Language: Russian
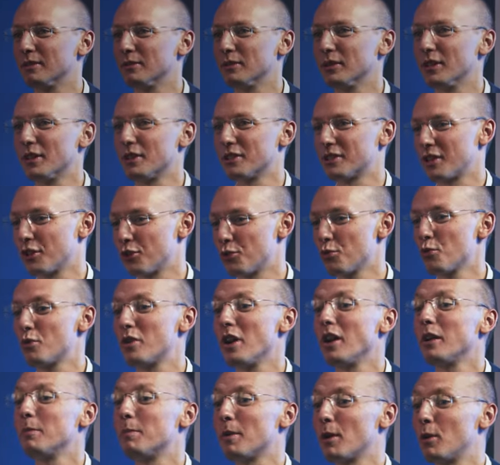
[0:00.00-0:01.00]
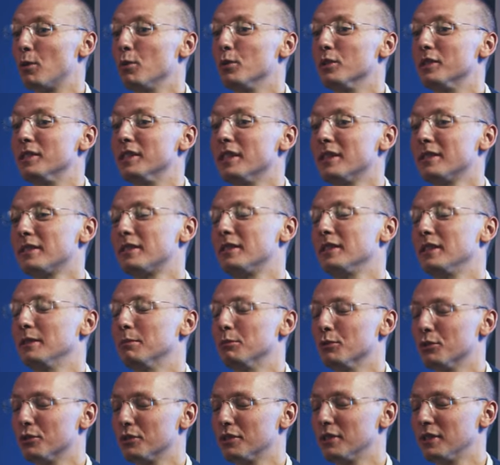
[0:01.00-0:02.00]
Я расскажу, как проходят сеансы
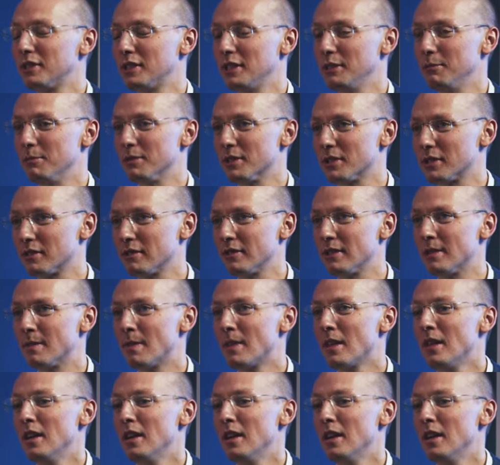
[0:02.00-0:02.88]
гипноза и слиперства.